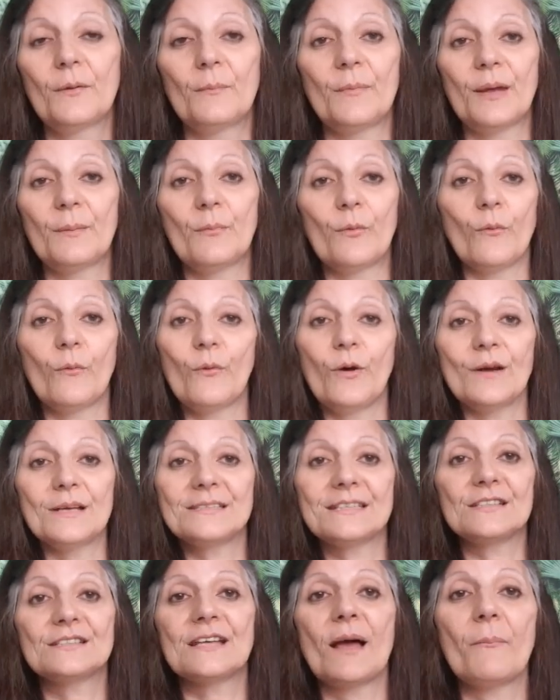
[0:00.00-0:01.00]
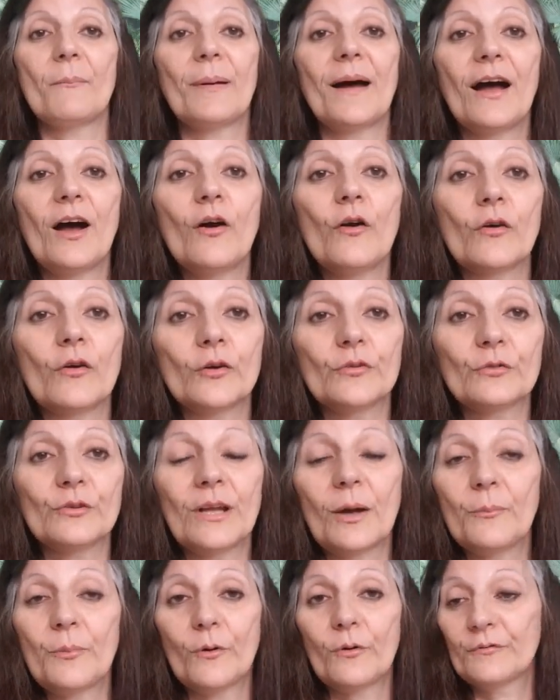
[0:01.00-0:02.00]
Mais bon, euh, c'est sympa euh, quand on
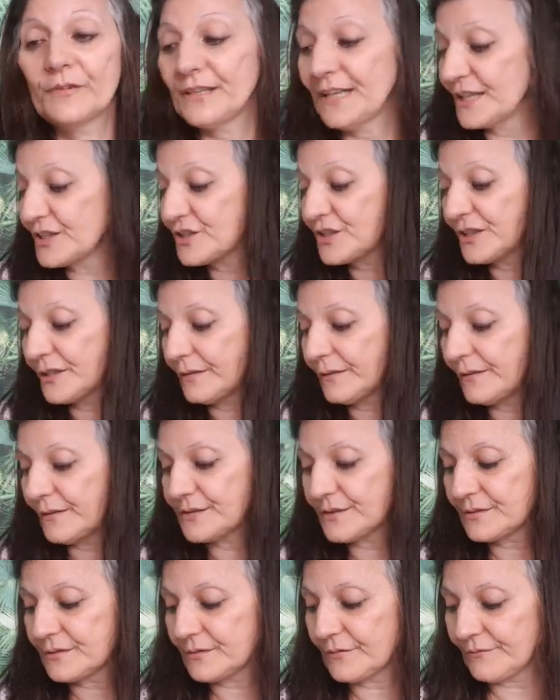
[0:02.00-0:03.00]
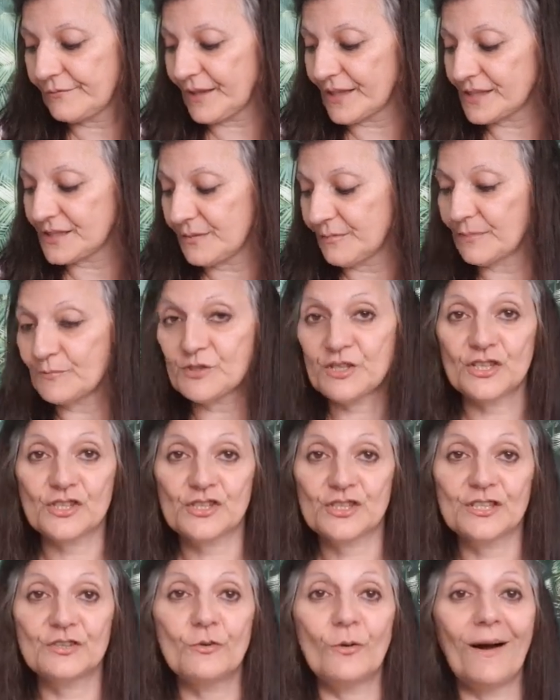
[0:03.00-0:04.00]
n'a pas envie d'acheter. Enfin, c'est même chez
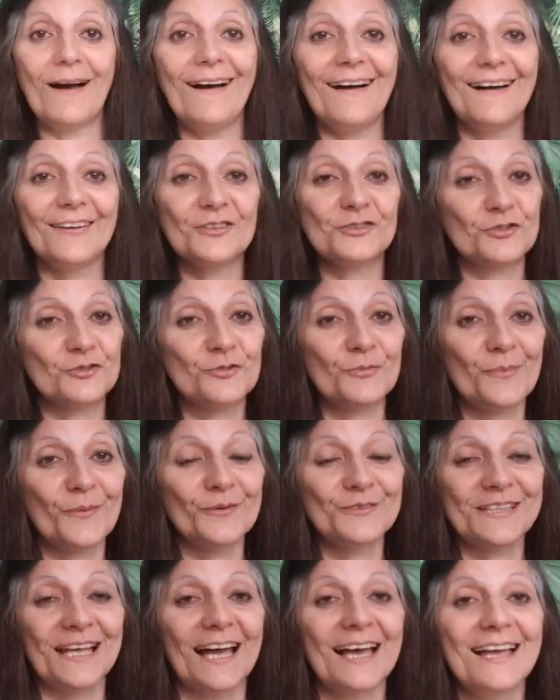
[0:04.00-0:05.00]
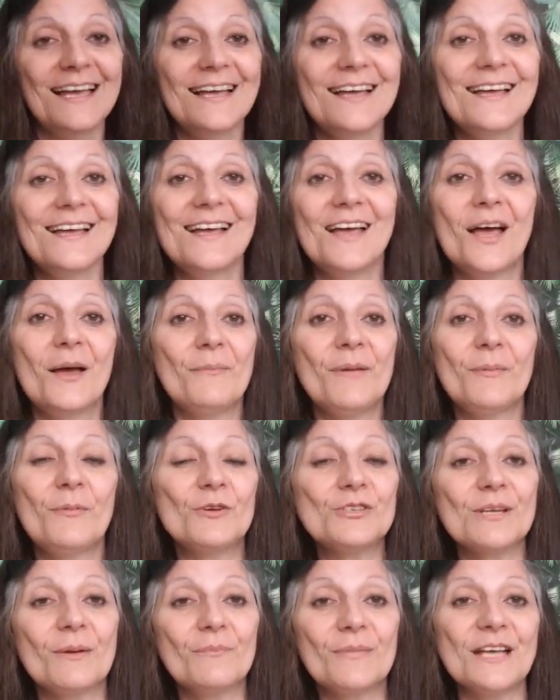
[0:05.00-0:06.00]
Chinois, hein, je suppose. Hein. Mais
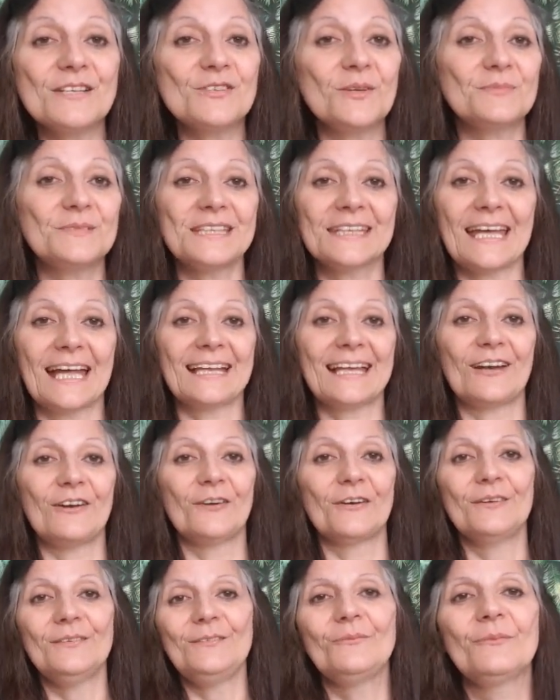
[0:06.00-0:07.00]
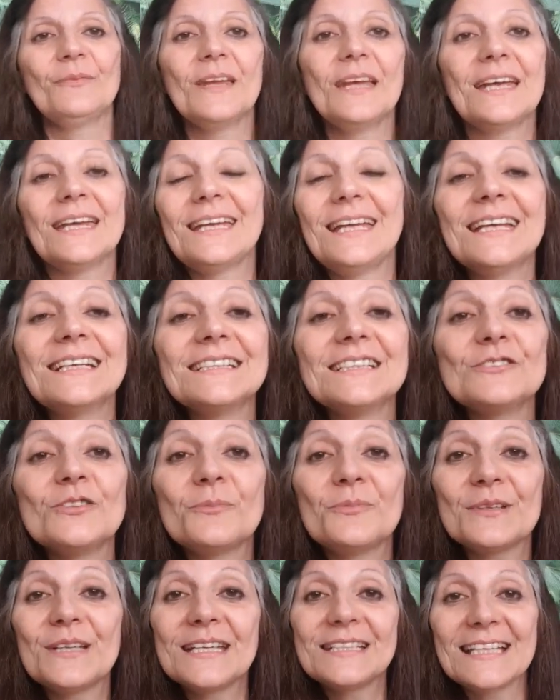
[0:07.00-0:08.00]
bon, j'aime bien ce petit catalogue. Il existe
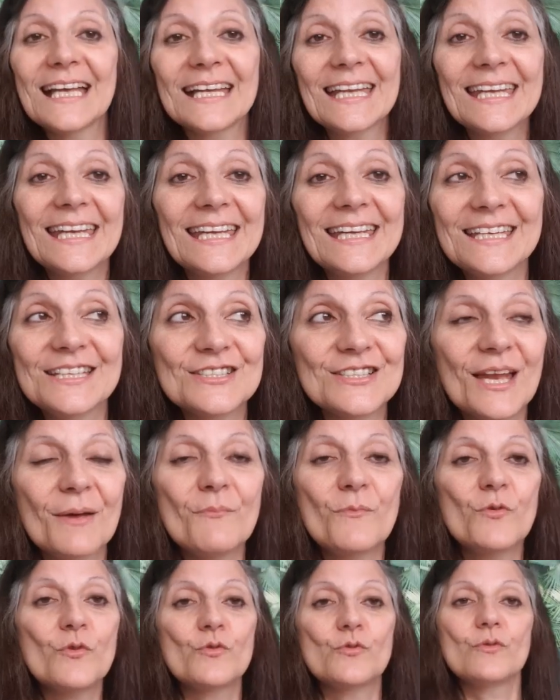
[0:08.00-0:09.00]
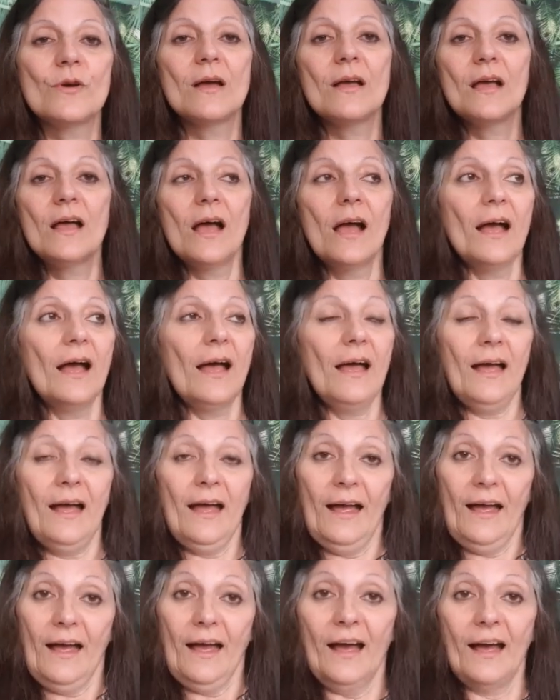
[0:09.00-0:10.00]
depuis des années et je l'aime beaucoup.
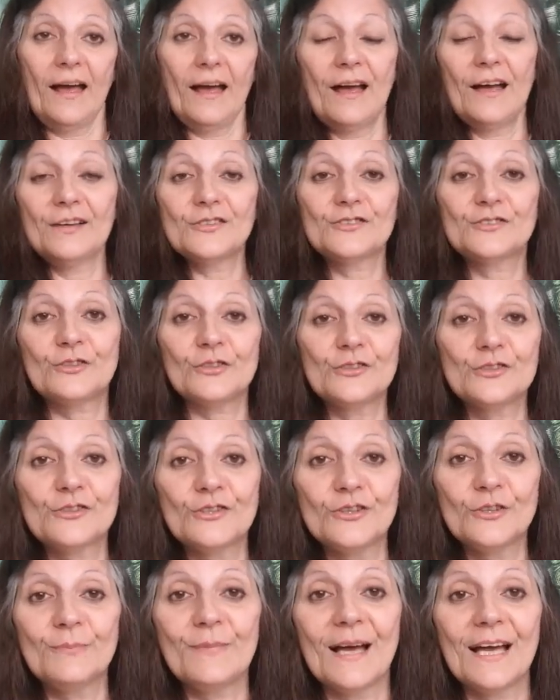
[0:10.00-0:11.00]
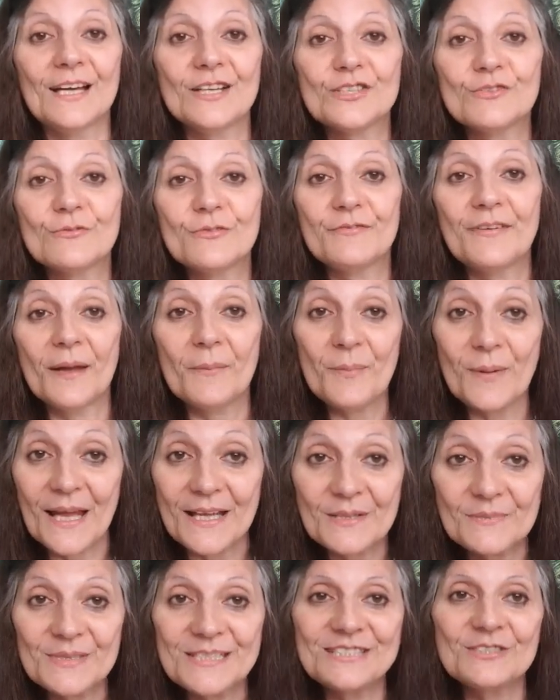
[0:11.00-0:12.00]
sur ce, ben, je vous fais
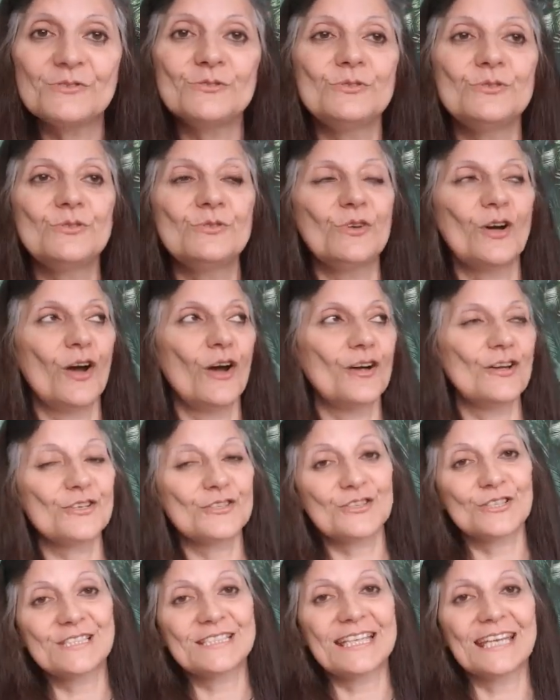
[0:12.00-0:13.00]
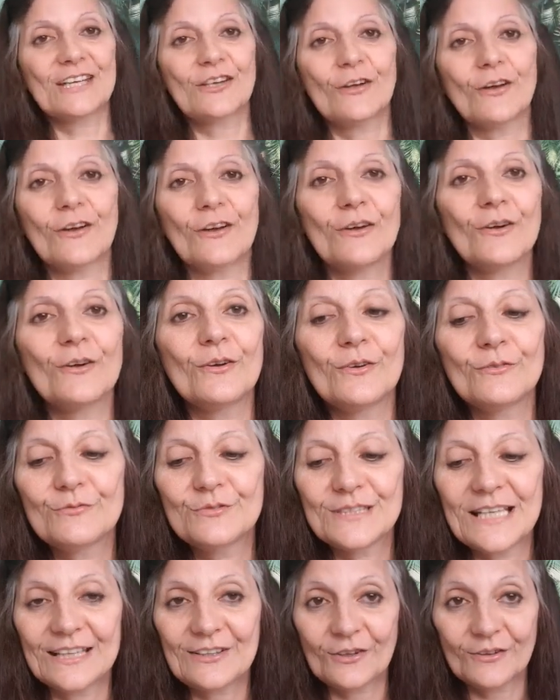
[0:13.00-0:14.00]
plein de bisous. je sais que
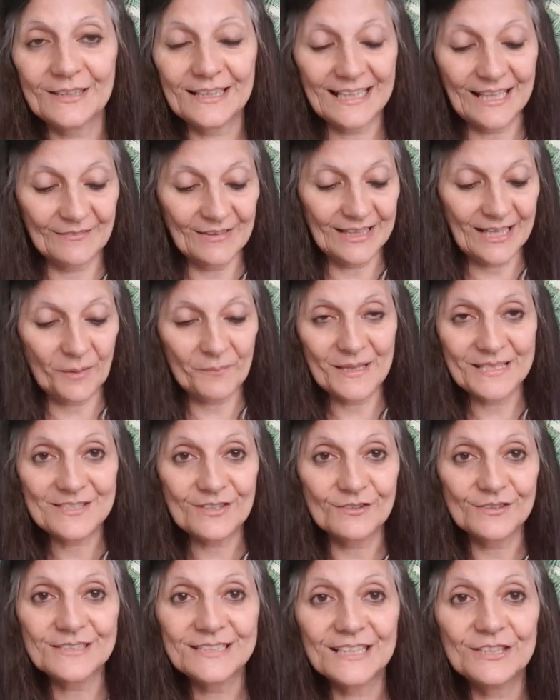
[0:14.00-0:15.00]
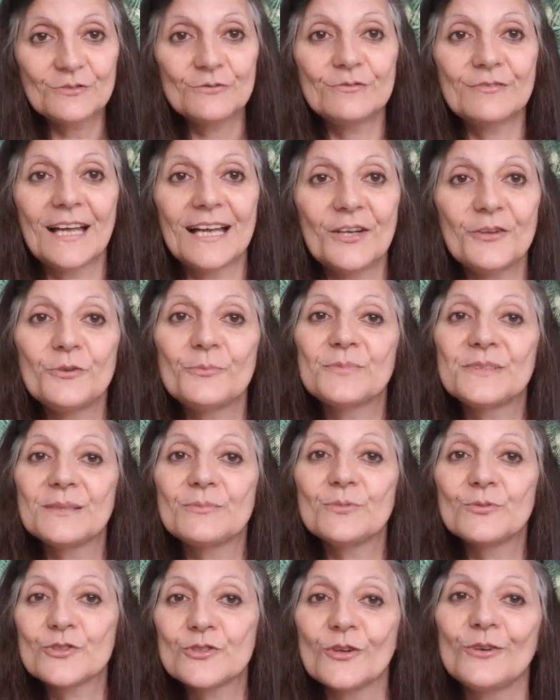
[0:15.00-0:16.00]
vous attendez avec impatience des nouvelles du petit
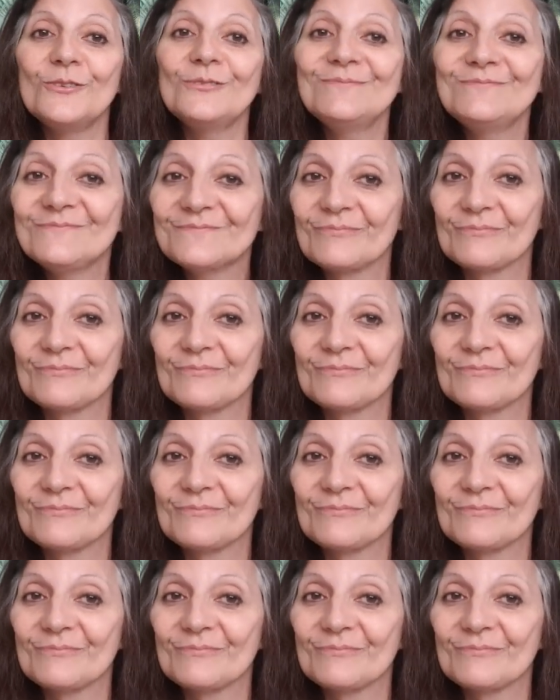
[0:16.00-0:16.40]
bouchon.